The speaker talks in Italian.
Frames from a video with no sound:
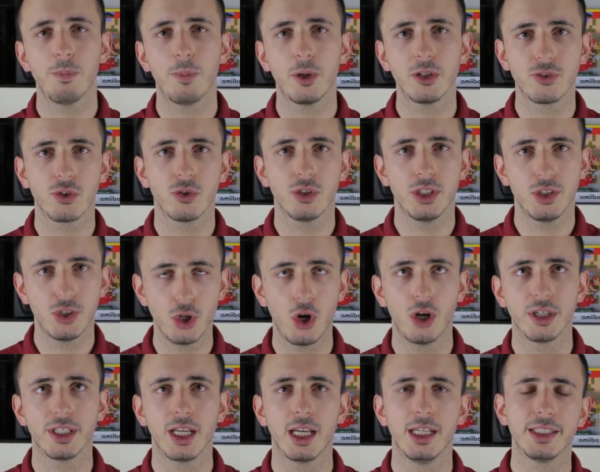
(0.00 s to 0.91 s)
il posto di
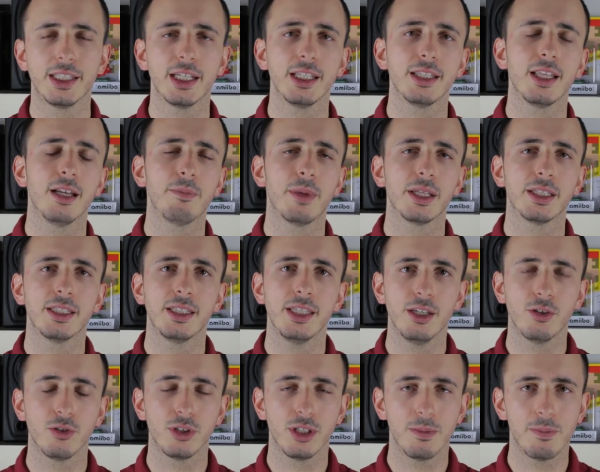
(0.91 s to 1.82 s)
Sony alle 3 del
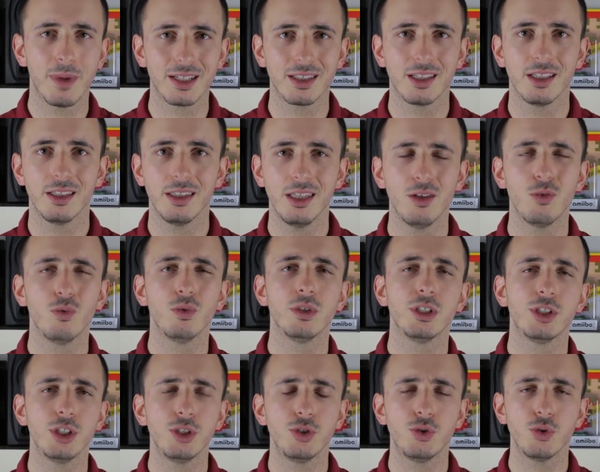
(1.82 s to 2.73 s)
mattino di martedì
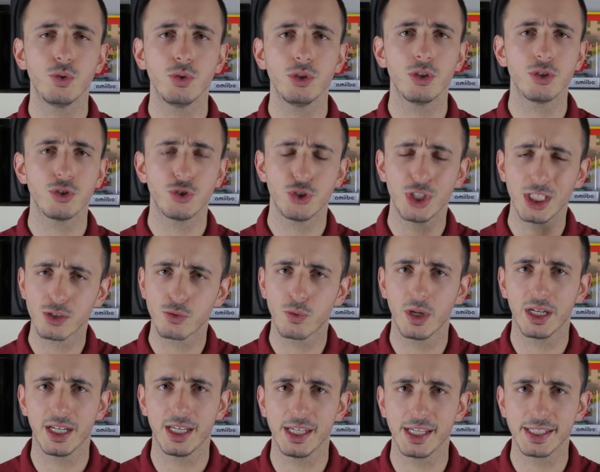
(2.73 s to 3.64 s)
11 giugno c'è
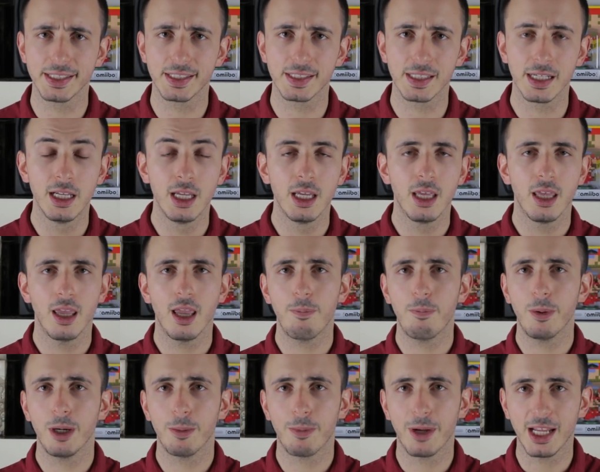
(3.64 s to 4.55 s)
Square Enix e
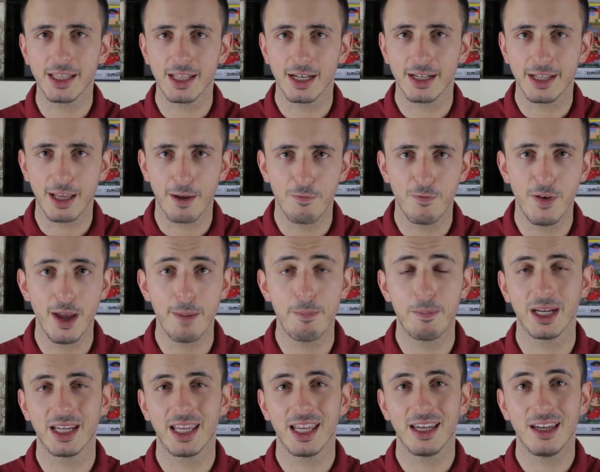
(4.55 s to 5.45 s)
preparate il caffè
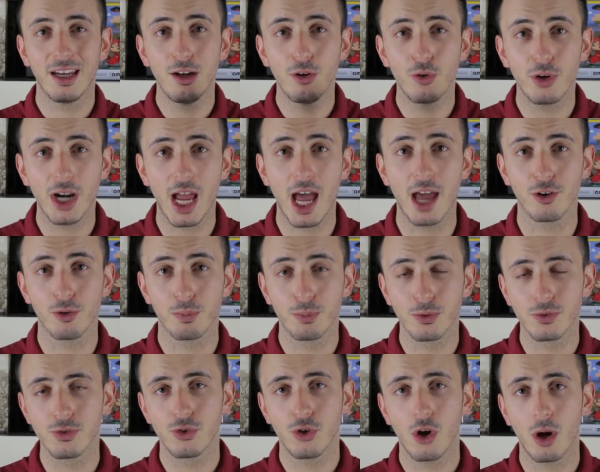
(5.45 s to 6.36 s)
perché nell'orario
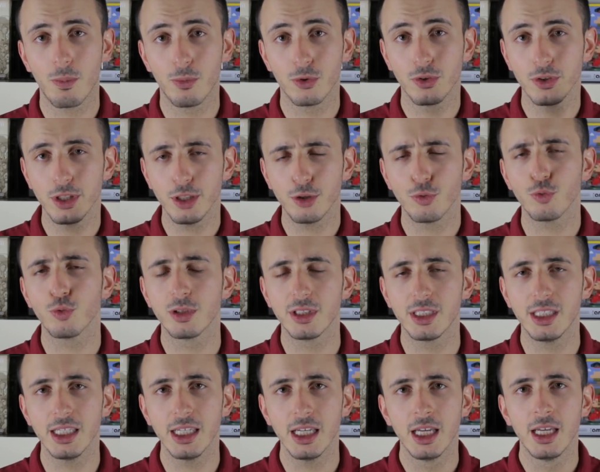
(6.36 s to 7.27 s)
più scomodo di
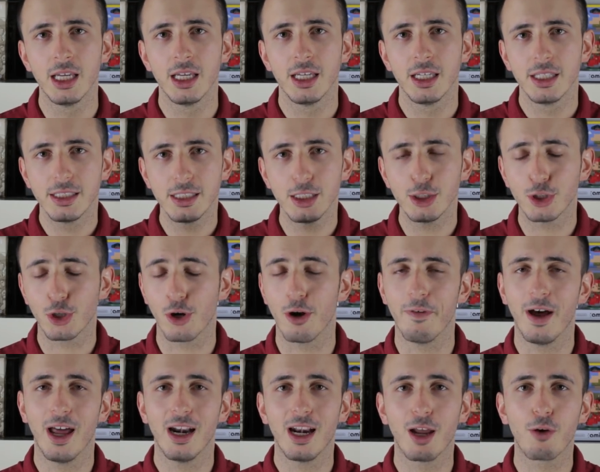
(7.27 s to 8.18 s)
tutti si
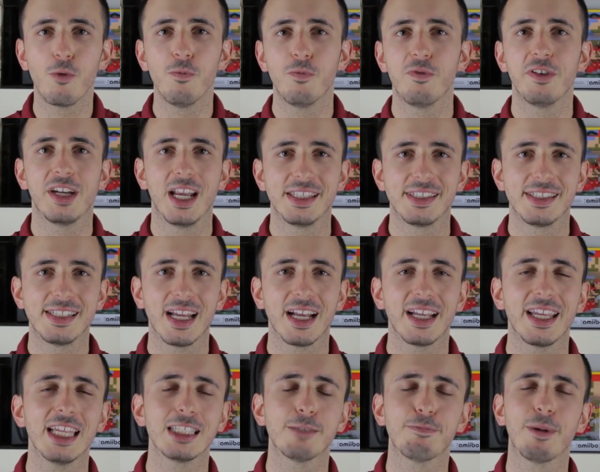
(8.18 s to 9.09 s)
trova la conferenza
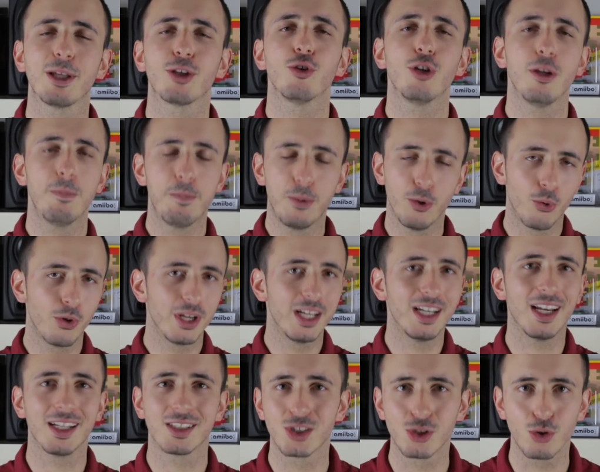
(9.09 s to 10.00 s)
che aspetto di più
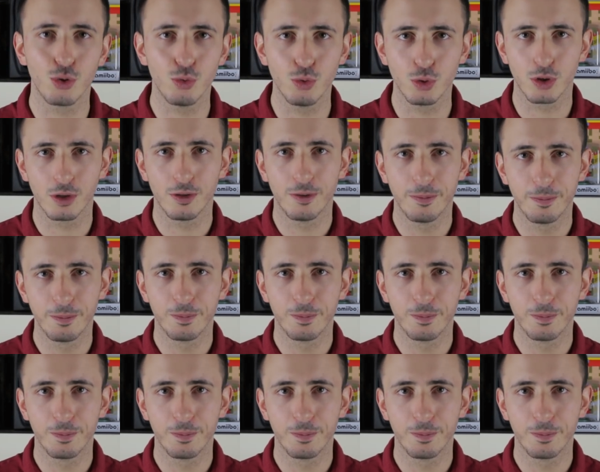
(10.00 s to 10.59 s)
in assoluto.